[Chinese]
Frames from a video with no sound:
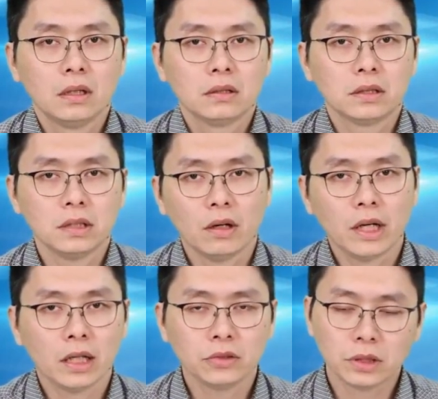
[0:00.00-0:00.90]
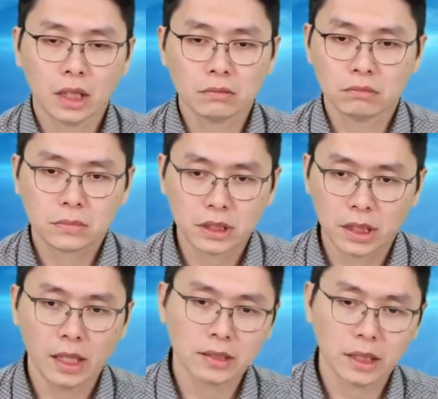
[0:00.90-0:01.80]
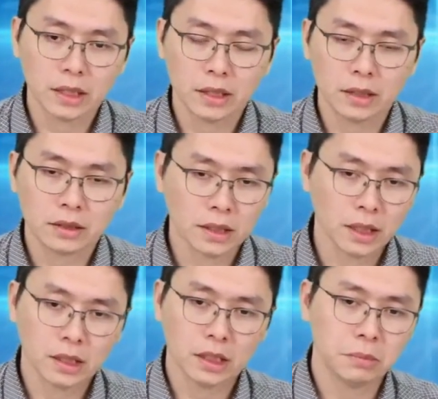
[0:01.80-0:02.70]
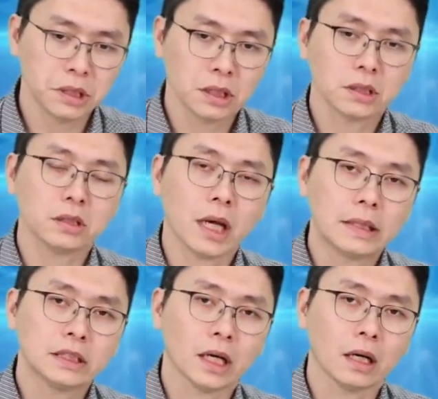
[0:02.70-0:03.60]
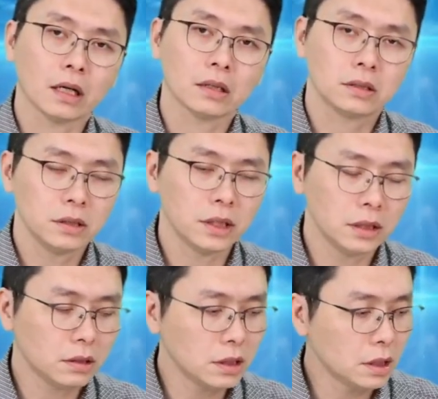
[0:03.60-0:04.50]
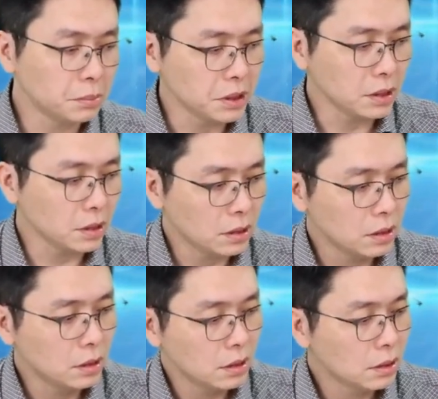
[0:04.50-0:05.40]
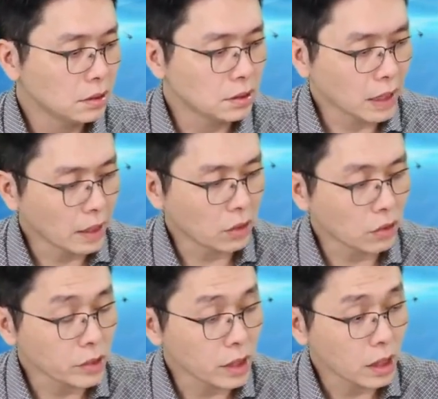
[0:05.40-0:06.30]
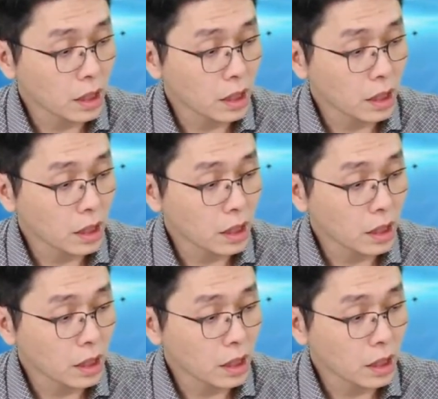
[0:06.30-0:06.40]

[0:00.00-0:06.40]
成交量就像前两三天常常第一名的是汉翔，今天第二名的是三洋工业，